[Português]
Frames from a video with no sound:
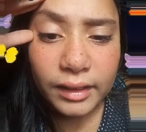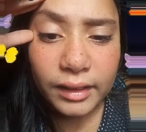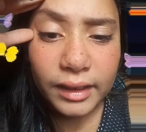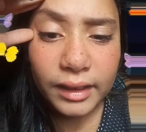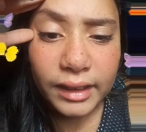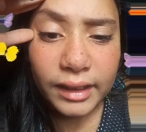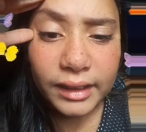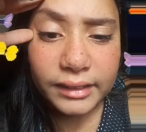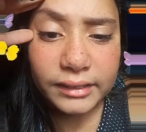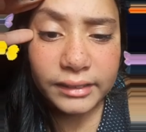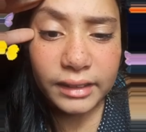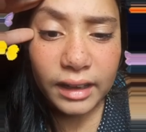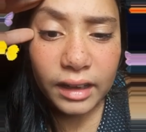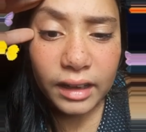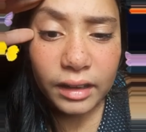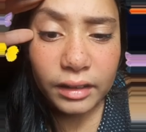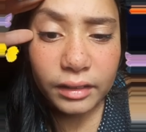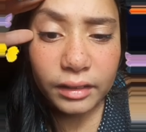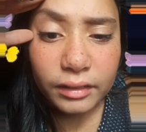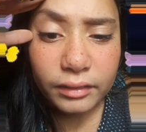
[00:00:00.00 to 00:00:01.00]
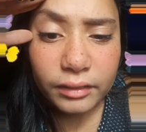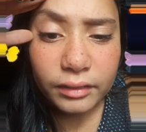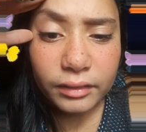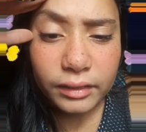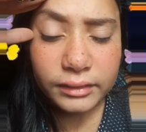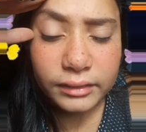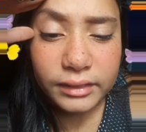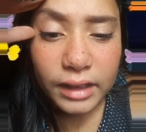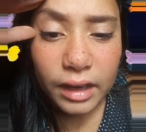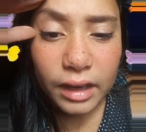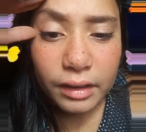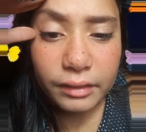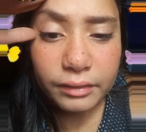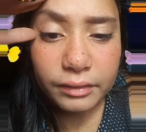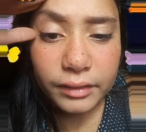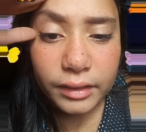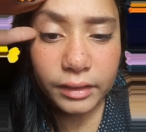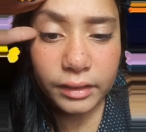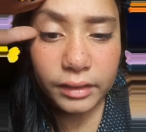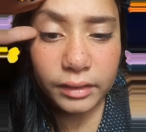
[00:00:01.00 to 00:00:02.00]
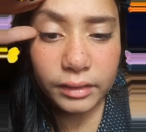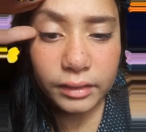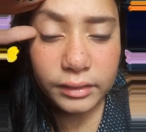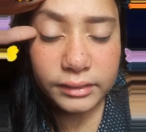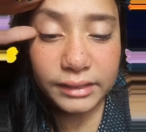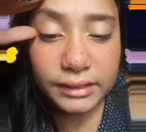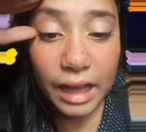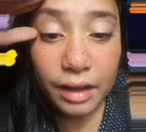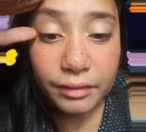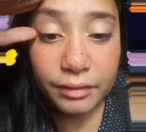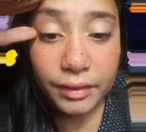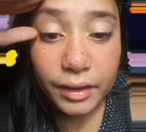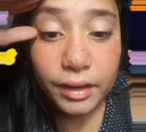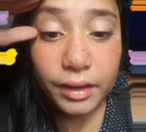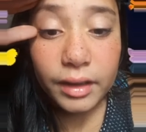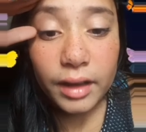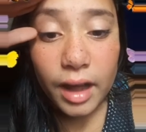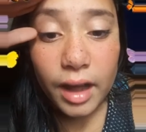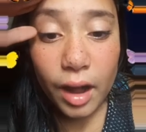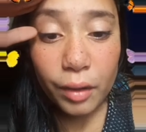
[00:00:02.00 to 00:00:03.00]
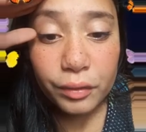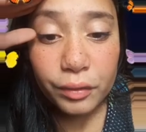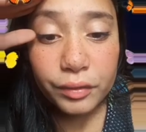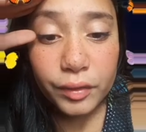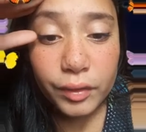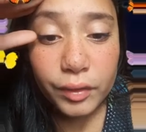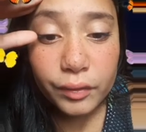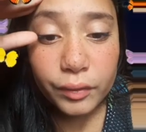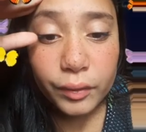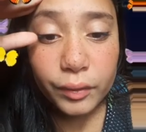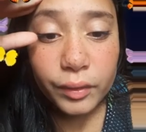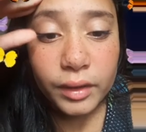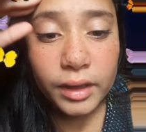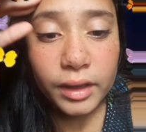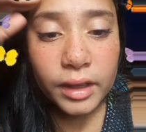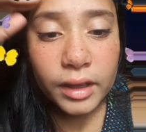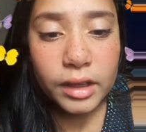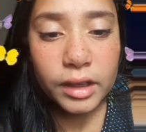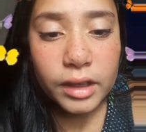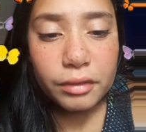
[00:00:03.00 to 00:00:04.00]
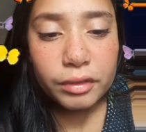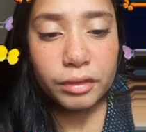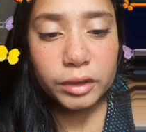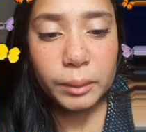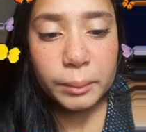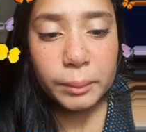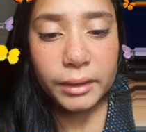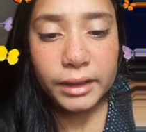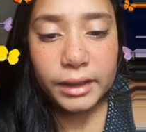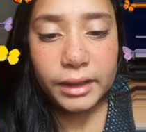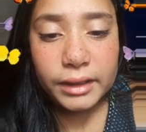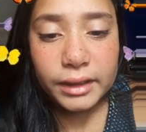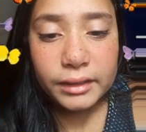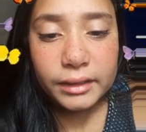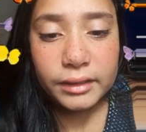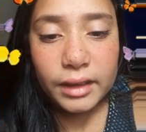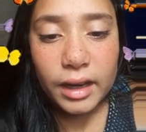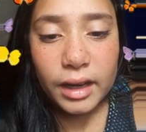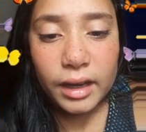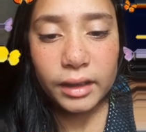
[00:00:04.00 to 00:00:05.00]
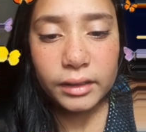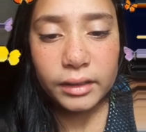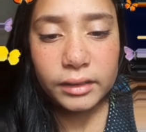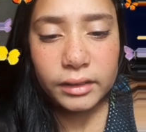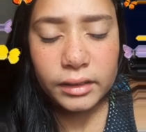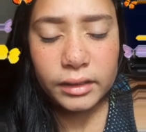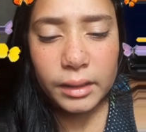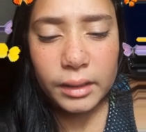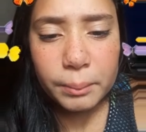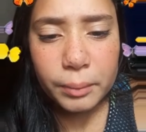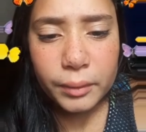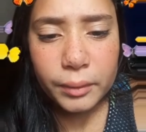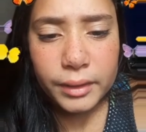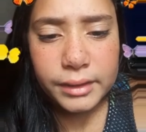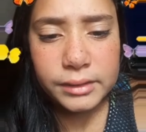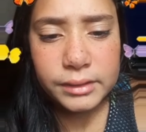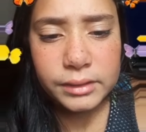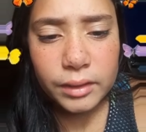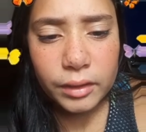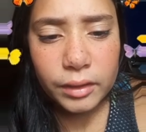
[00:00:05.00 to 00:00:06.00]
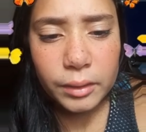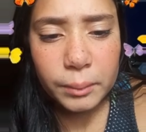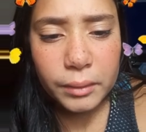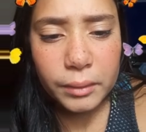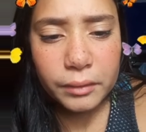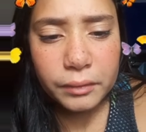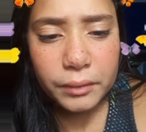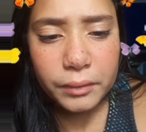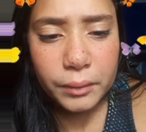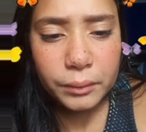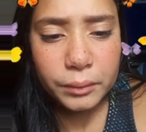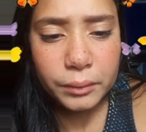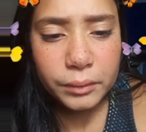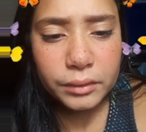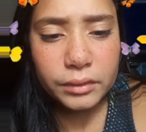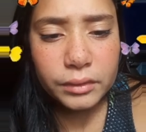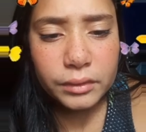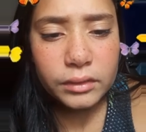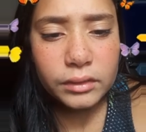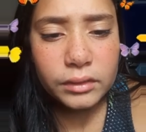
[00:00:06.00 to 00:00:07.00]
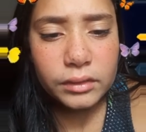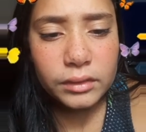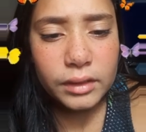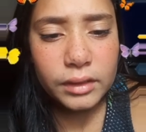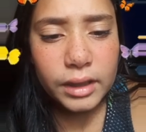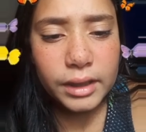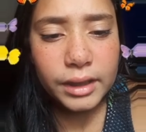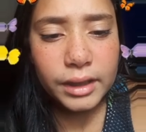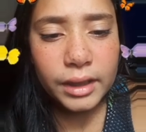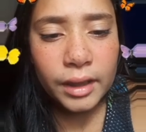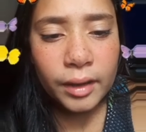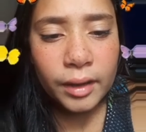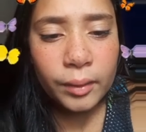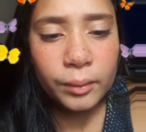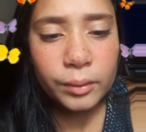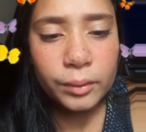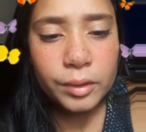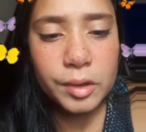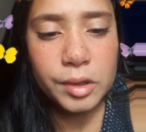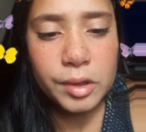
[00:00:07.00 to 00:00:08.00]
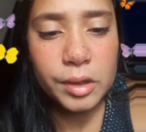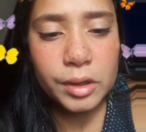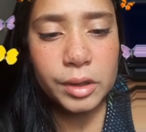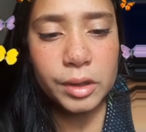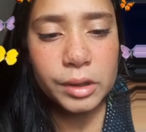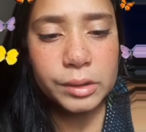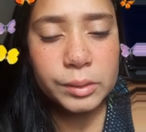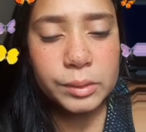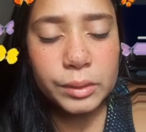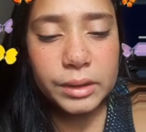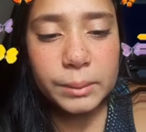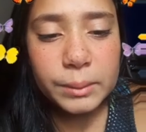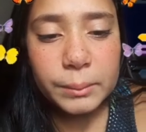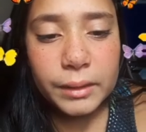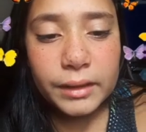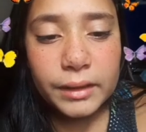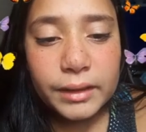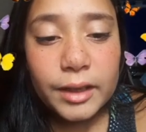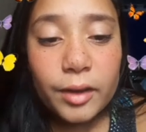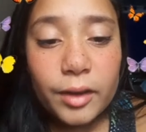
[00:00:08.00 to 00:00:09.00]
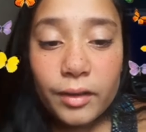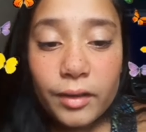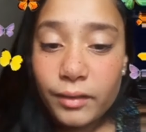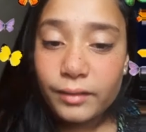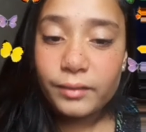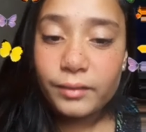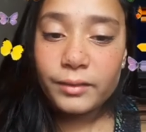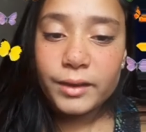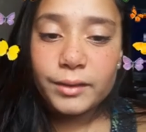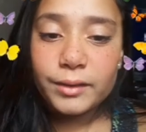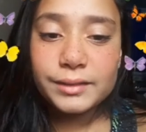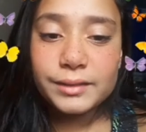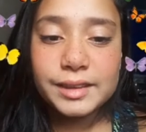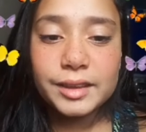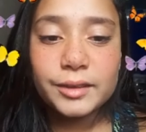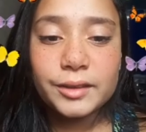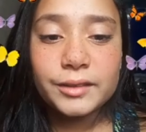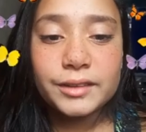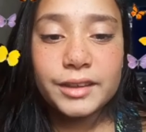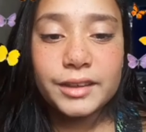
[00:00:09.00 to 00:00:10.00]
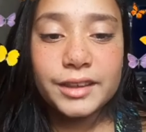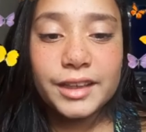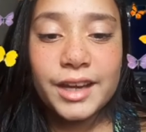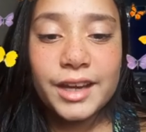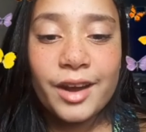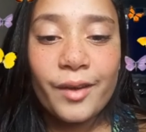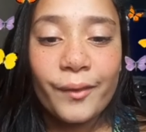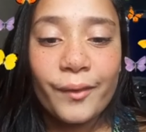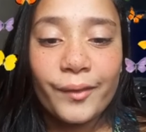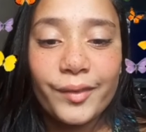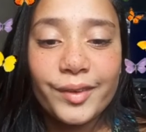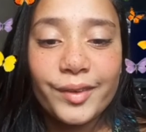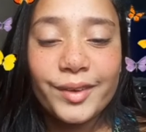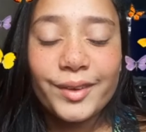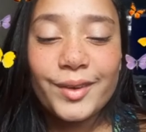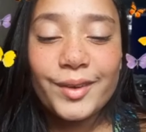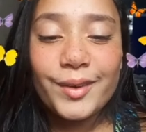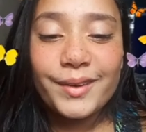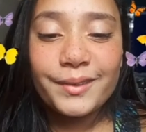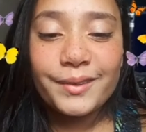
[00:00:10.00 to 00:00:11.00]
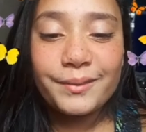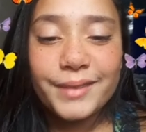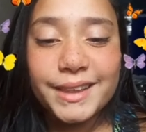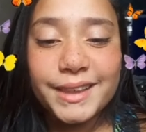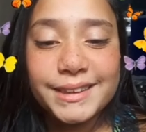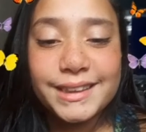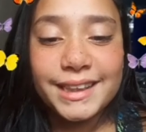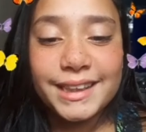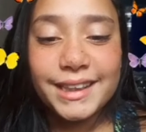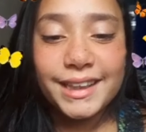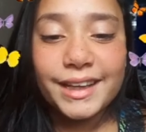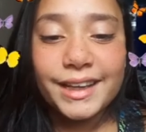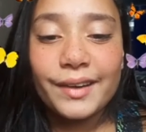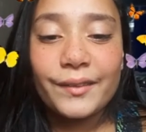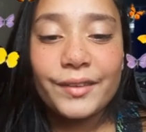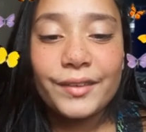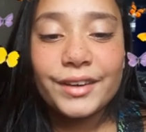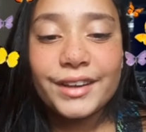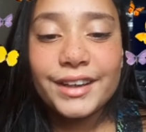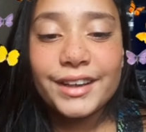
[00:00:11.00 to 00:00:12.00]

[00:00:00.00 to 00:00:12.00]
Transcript: Ele tra... trava tava ao vivo. Falou pra Anitta entrar depois. Olha o perfil do Daniel Zuckman. Eu, eu sigo o Daniel. Um beijo, Daniel.